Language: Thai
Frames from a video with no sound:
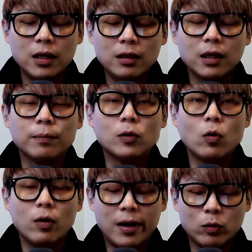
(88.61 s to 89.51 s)
ที่เติบ
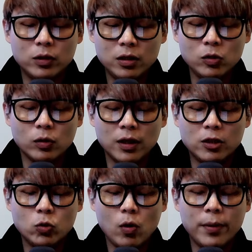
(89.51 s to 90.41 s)
โตเร็วที่สุด
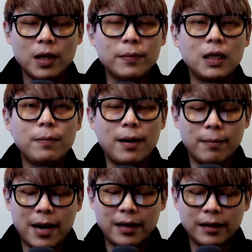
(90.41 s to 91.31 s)
ในช่วงไม่กี่ปีที่
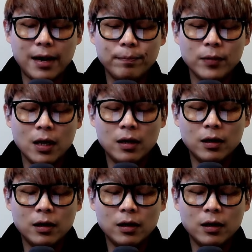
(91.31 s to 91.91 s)
ผ่านมานะครับ